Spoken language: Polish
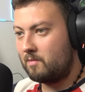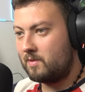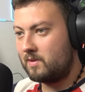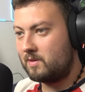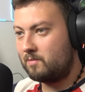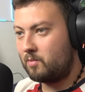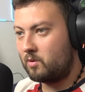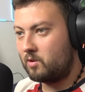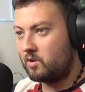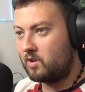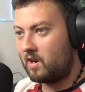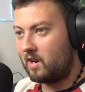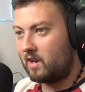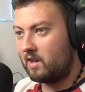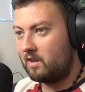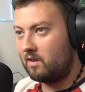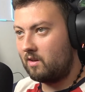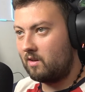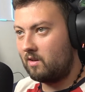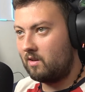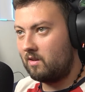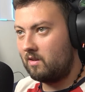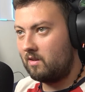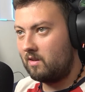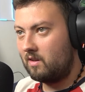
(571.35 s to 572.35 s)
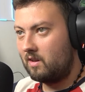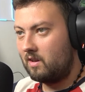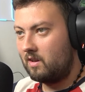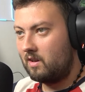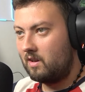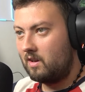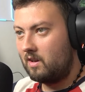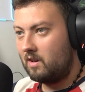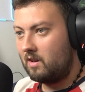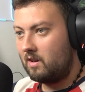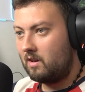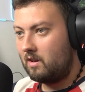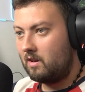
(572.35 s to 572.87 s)
bezpośrednio.
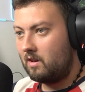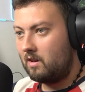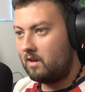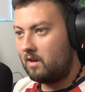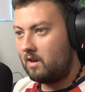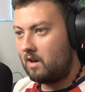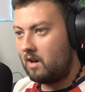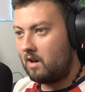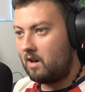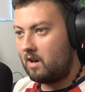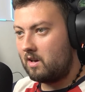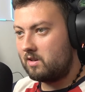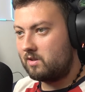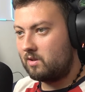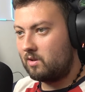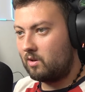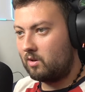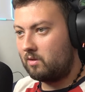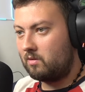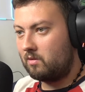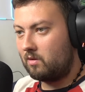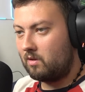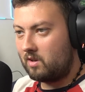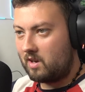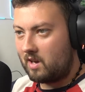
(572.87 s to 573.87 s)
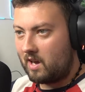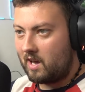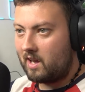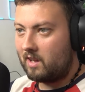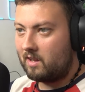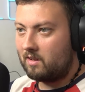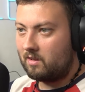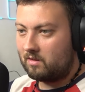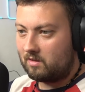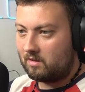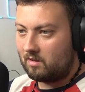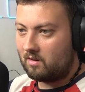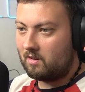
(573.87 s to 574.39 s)
Aż do... no nie,
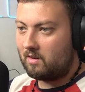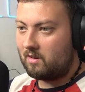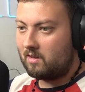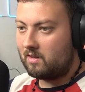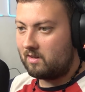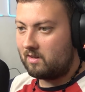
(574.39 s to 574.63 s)
no to